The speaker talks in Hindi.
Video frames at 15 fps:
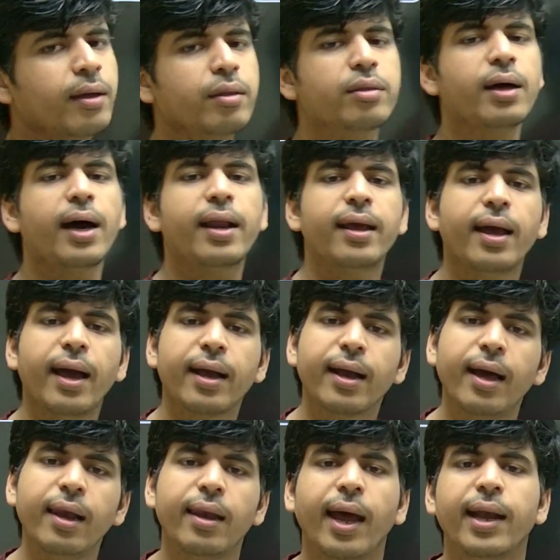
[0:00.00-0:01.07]
सारे
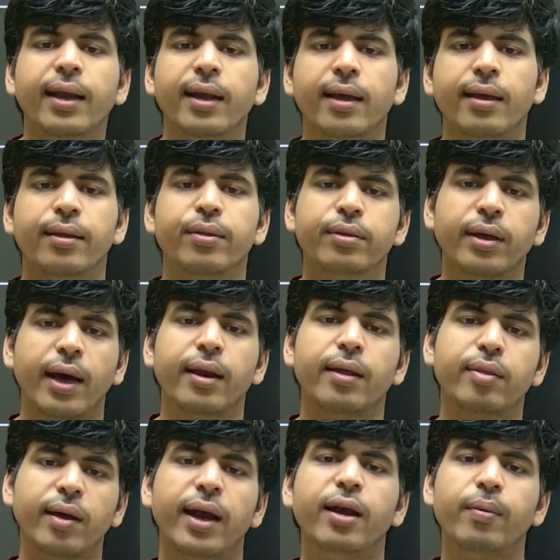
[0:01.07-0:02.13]
एंगल 90 सारे
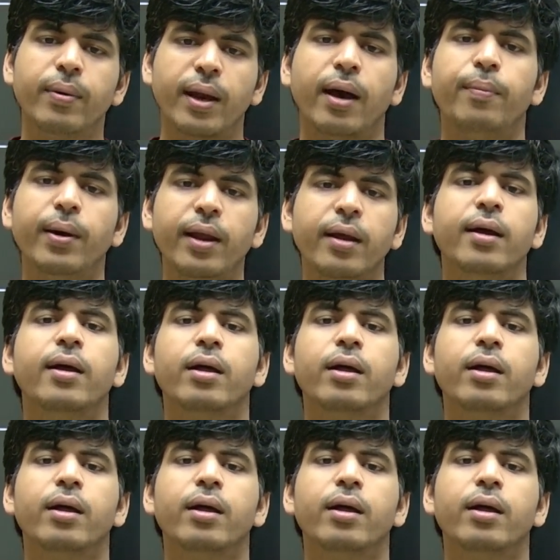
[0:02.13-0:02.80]
साइड बराबर